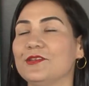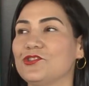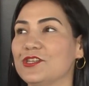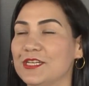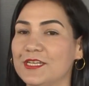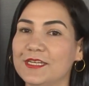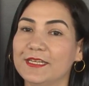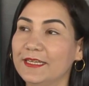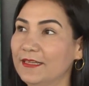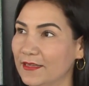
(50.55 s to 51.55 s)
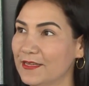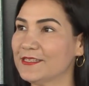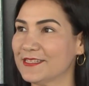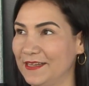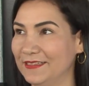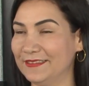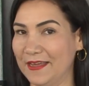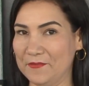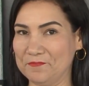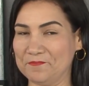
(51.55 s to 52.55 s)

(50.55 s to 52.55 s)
de inglês que ele tem.